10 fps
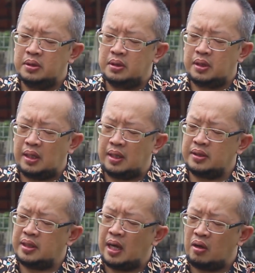Karena
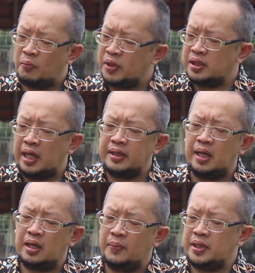ketika Engkau bertanya
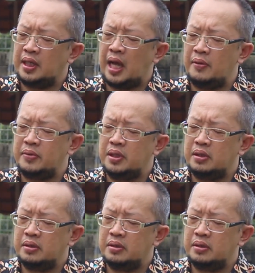kepada kami,